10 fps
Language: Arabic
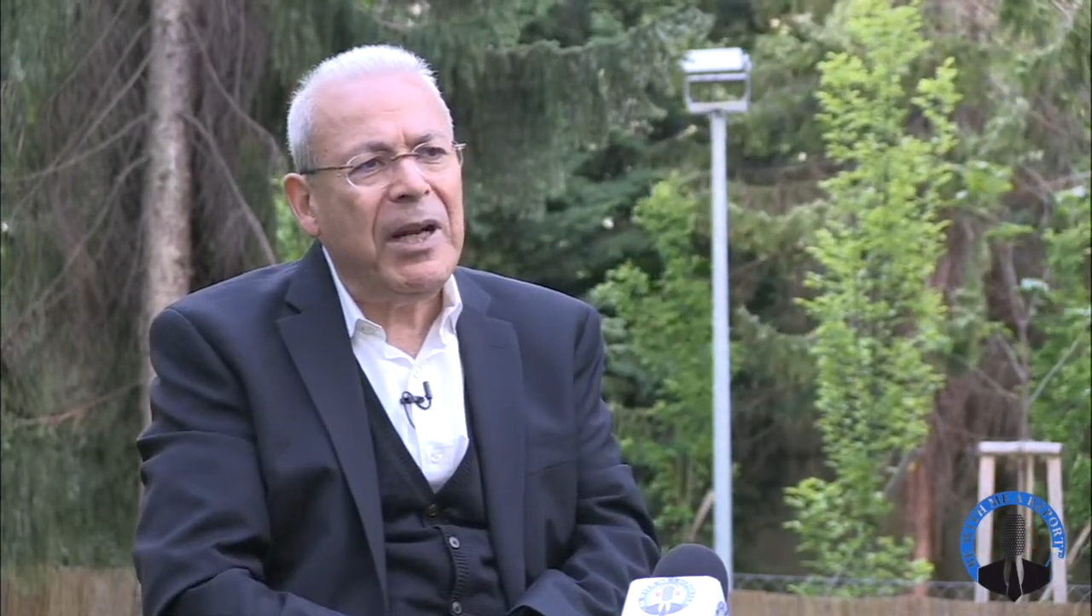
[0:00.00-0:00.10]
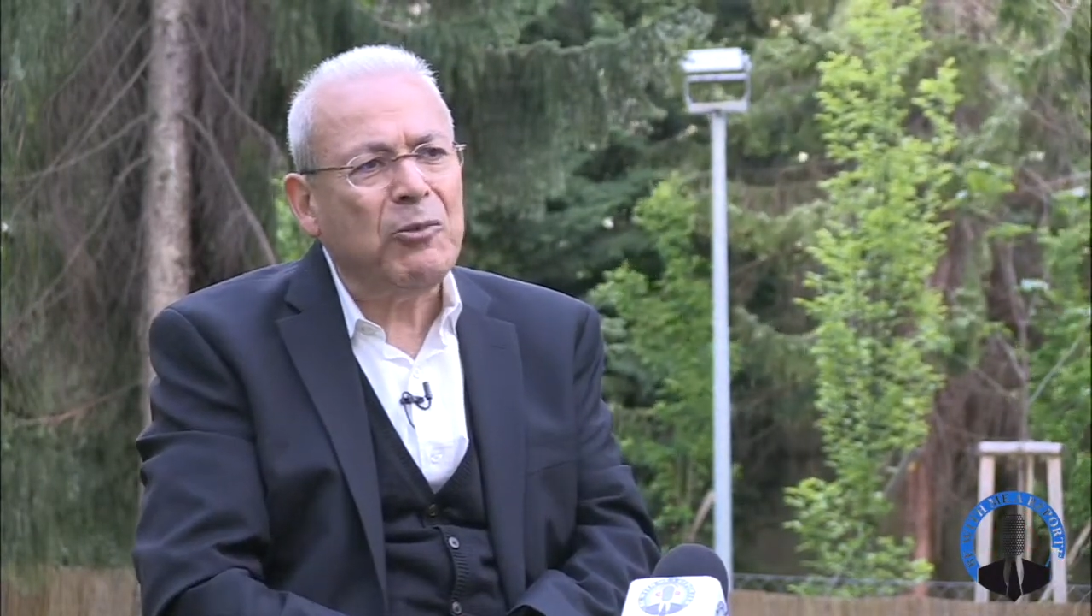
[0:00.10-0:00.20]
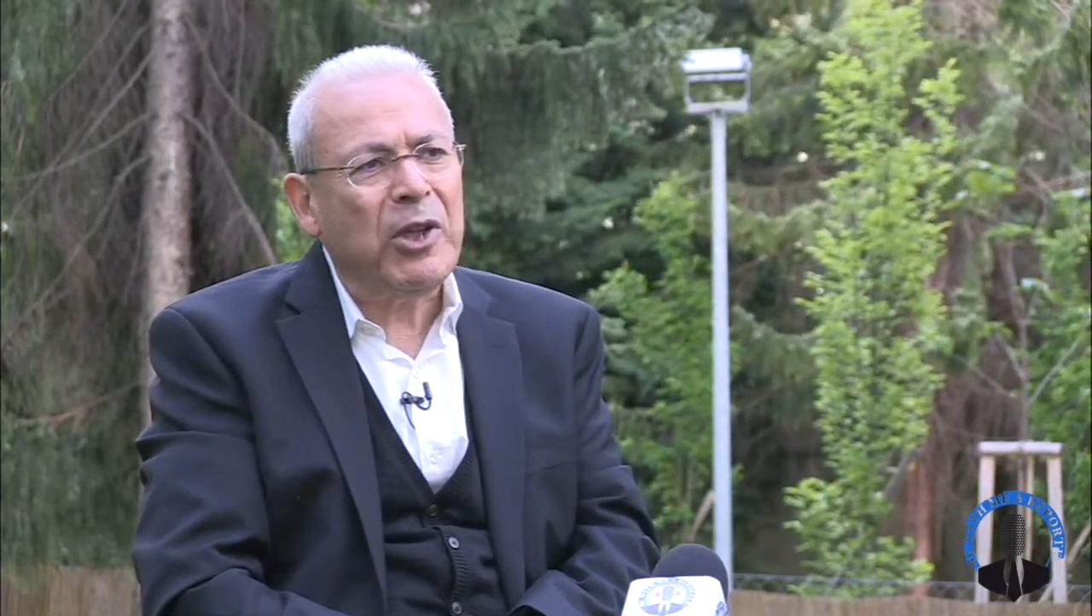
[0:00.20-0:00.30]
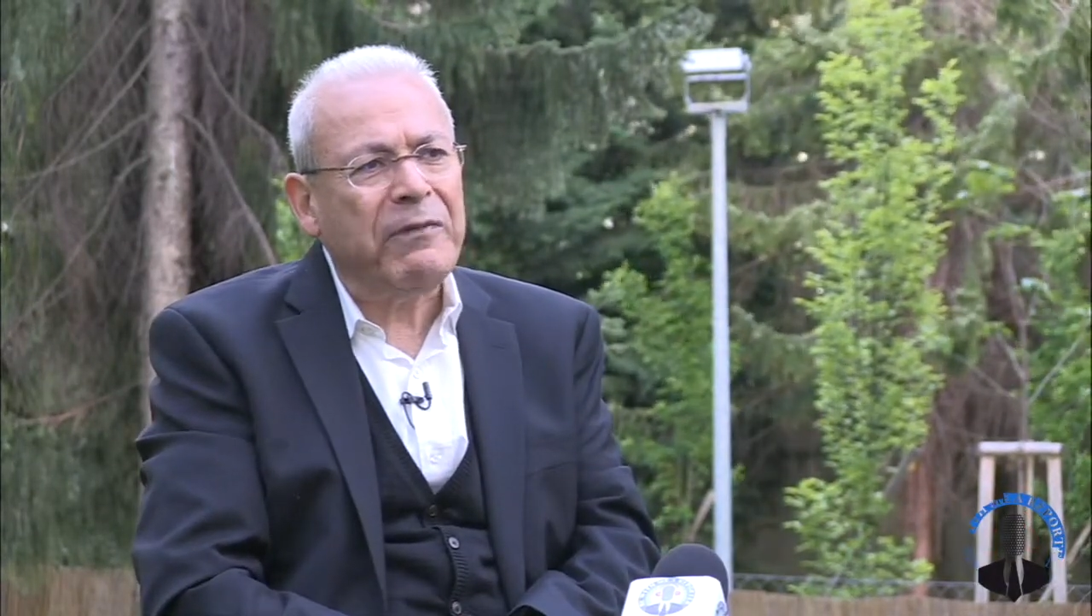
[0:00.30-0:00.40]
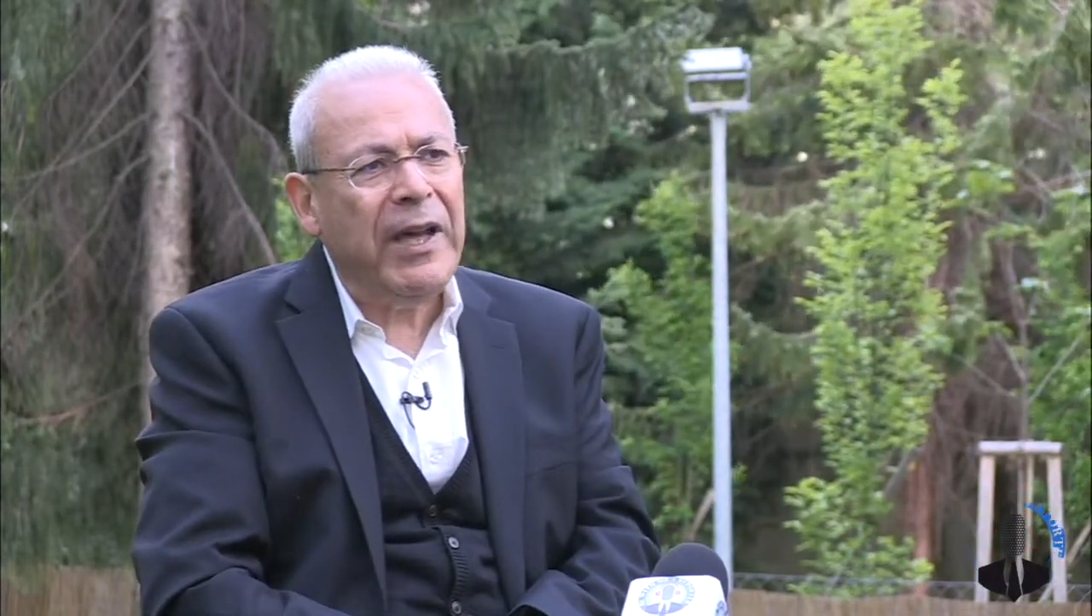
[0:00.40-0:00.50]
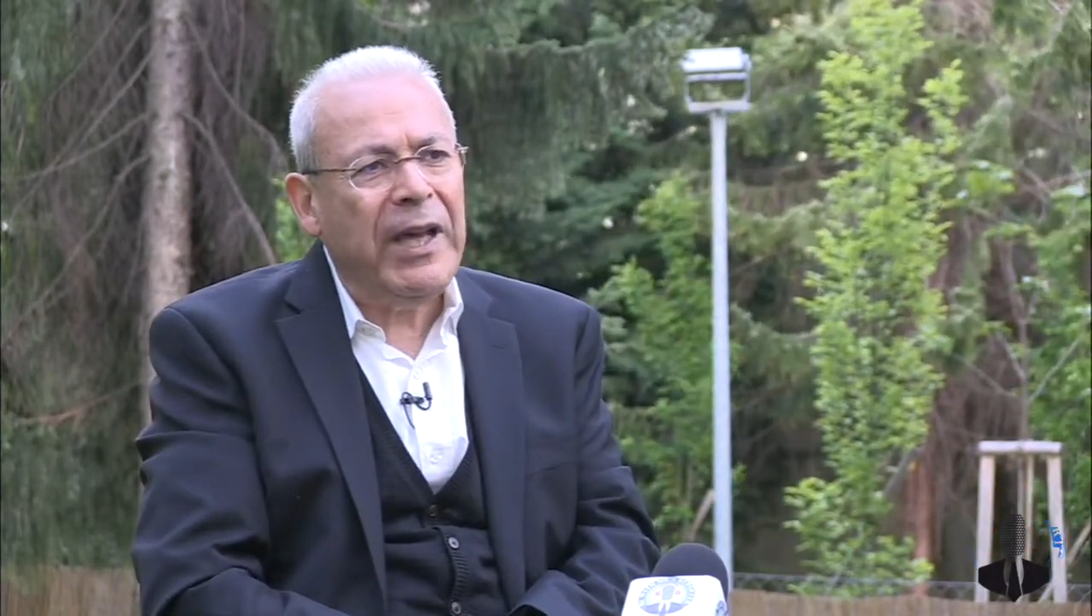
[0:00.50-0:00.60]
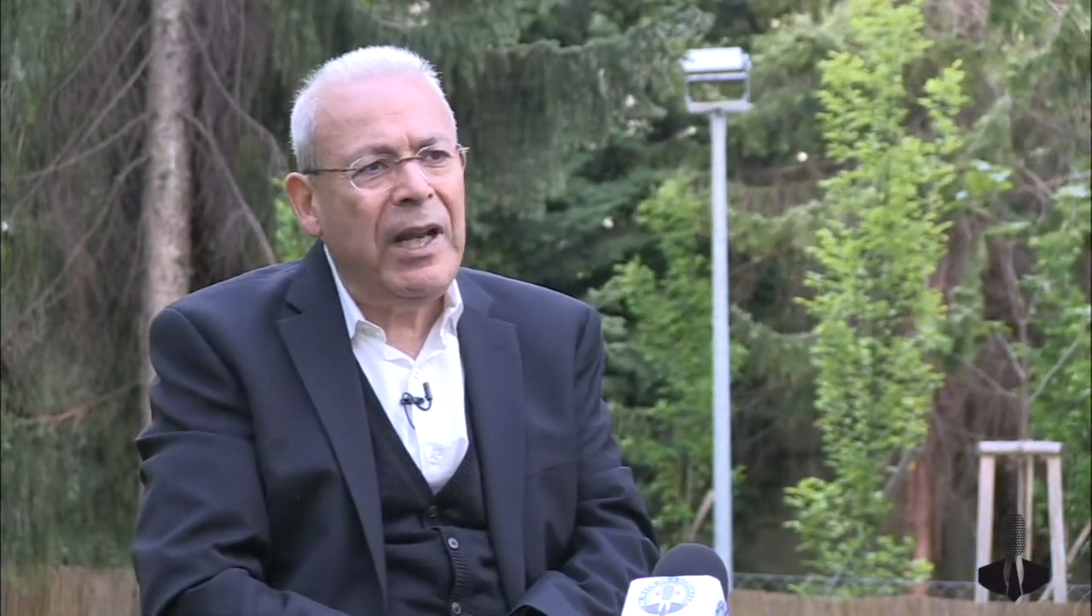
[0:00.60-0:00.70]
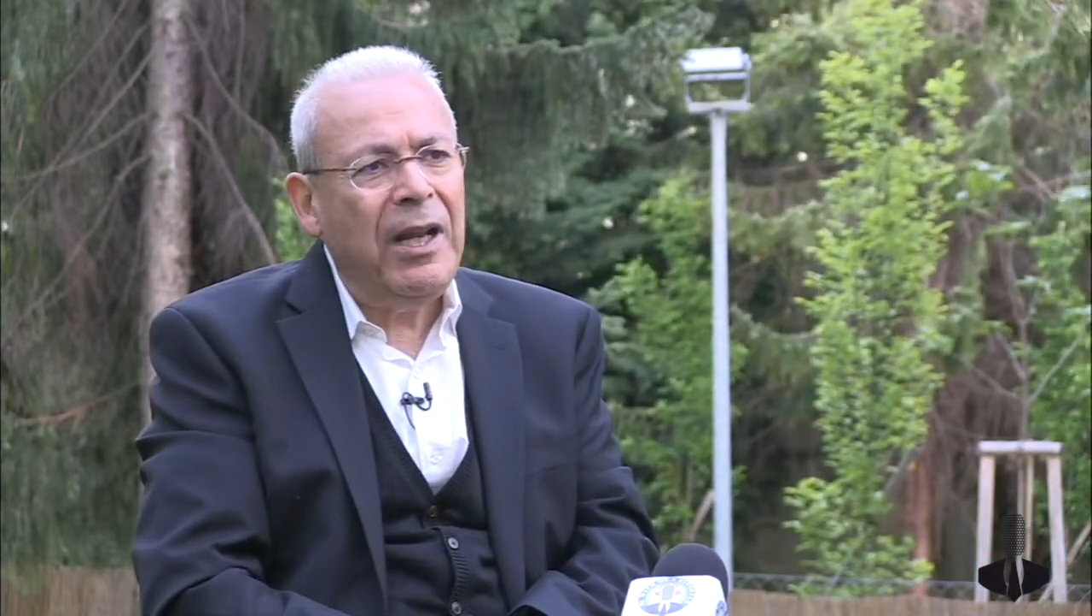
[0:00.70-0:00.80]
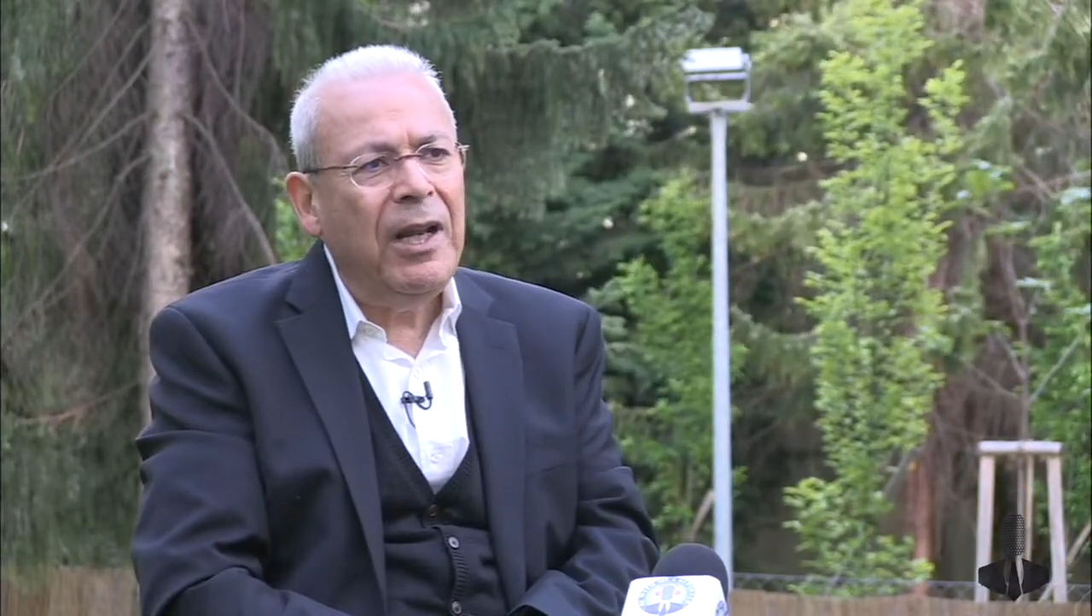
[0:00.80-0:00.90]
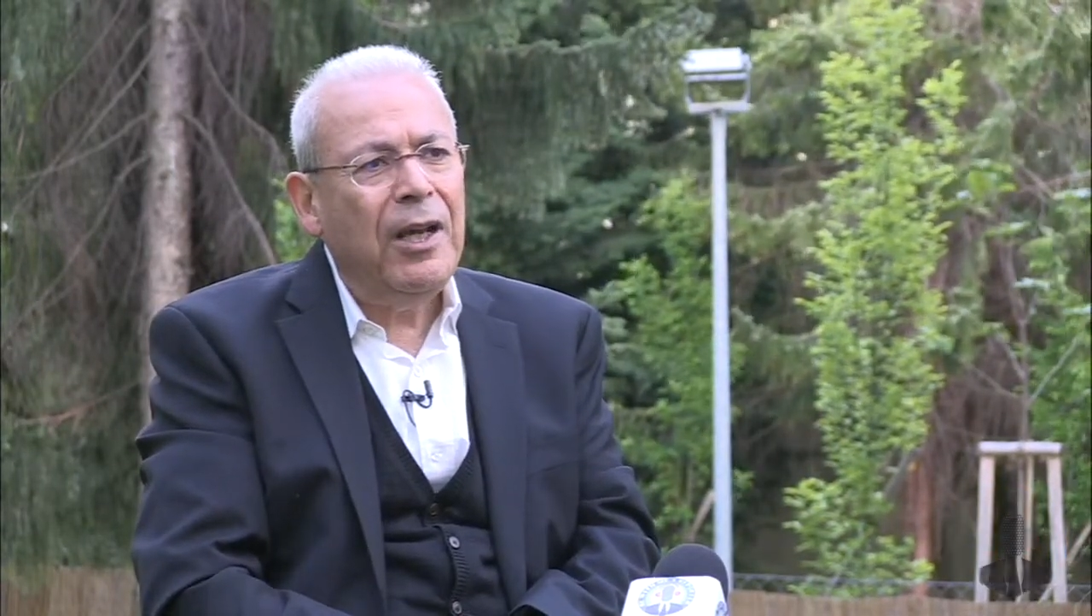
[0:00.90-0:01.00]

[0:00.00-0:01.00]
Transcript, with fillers: انا متفائل